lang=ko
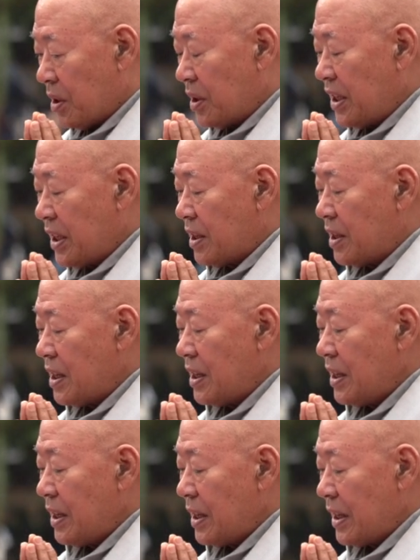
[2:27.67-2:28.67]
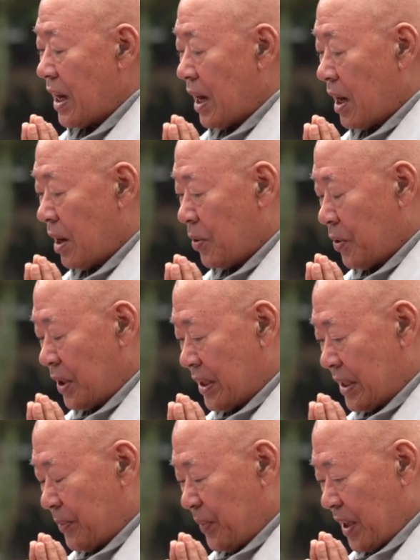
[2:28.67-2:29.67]
어디를 향하고
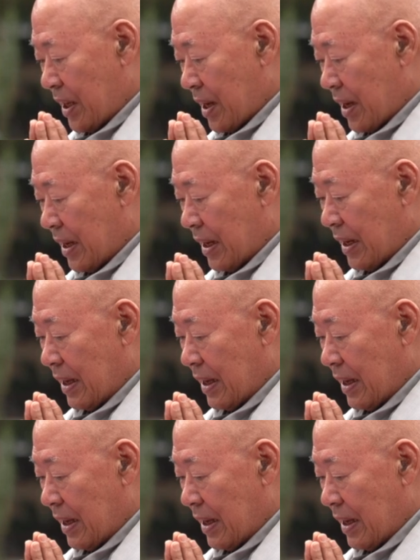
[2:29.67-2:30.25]
있습니까?